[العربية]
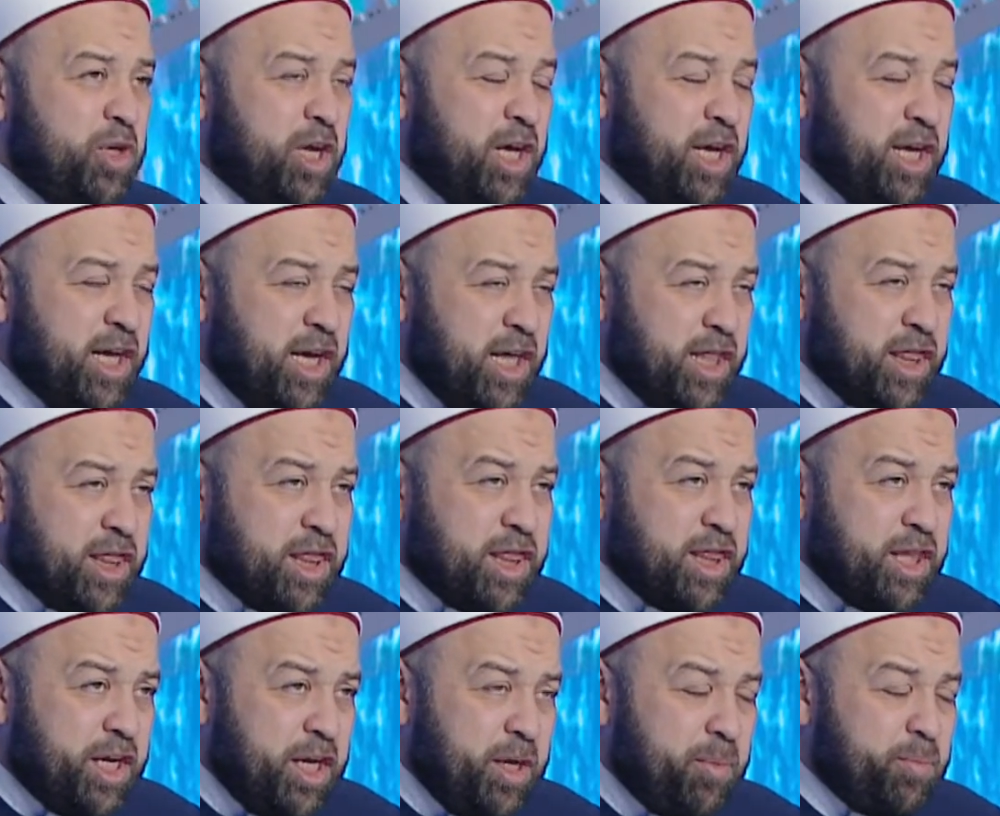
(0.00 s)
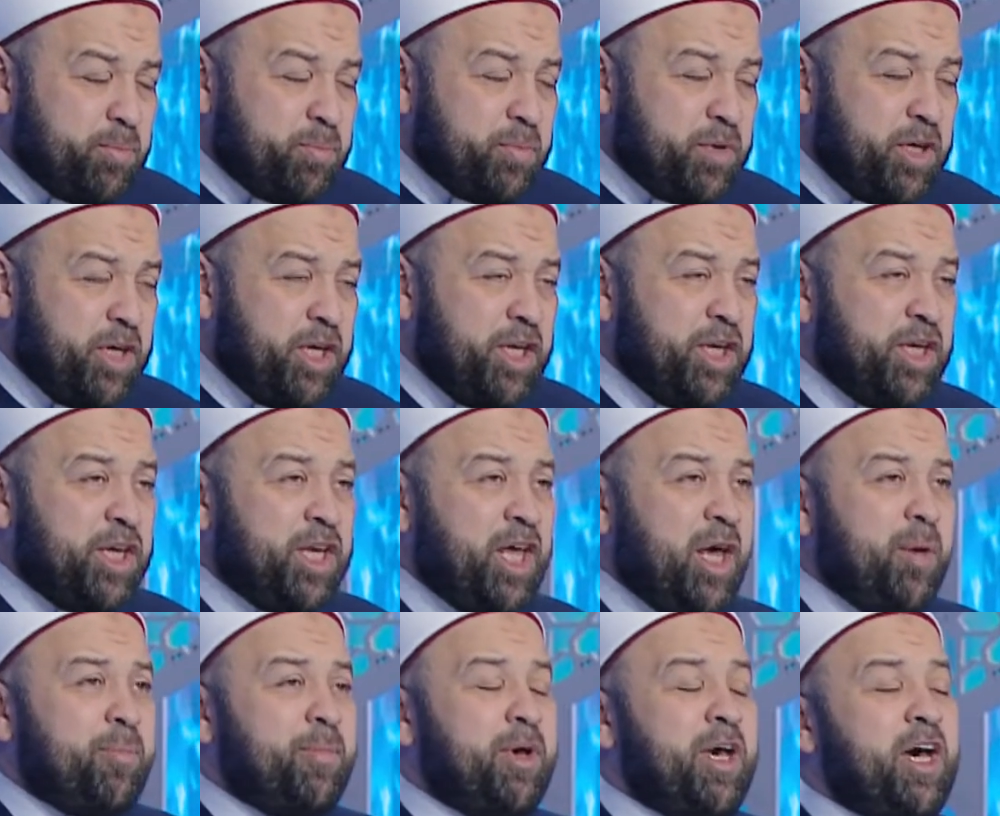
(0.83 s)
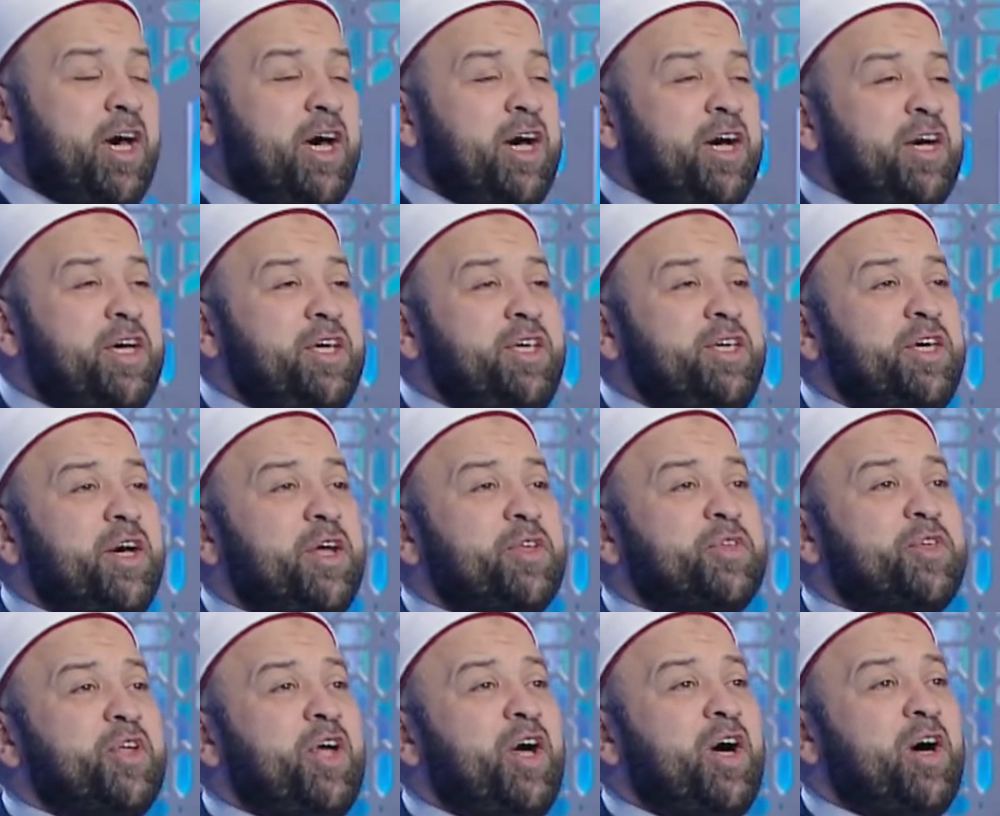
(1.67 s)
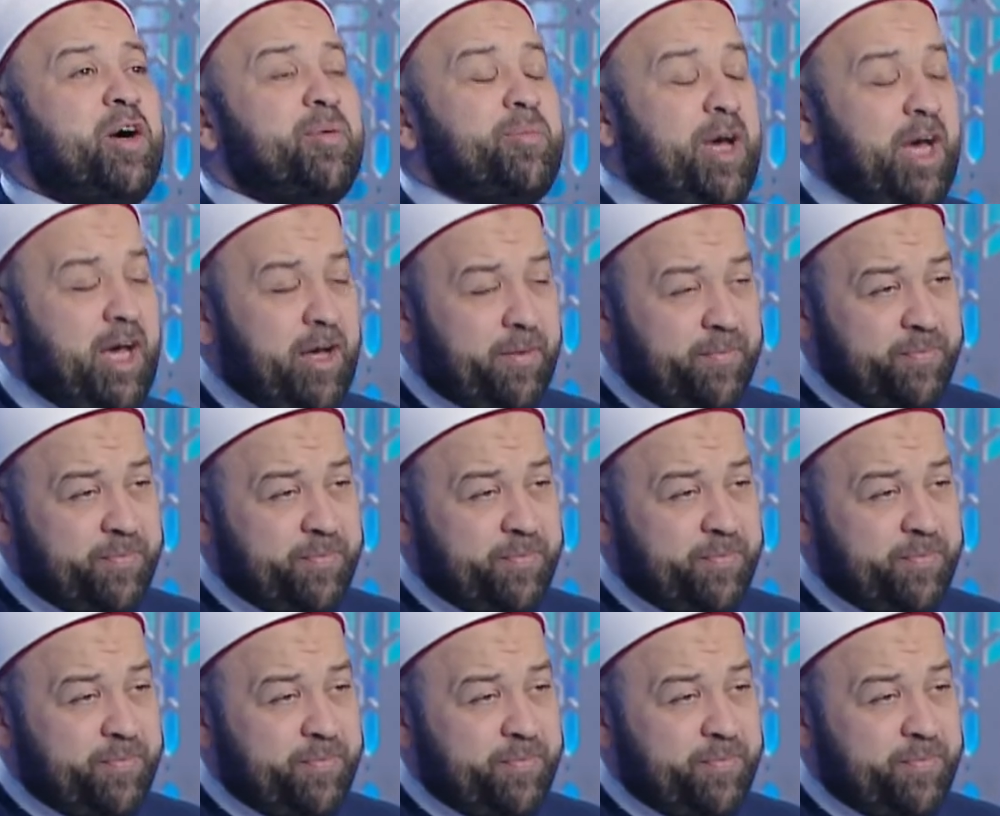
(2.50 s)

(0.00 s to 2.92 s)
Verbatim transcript: يثرب إنما هي طابة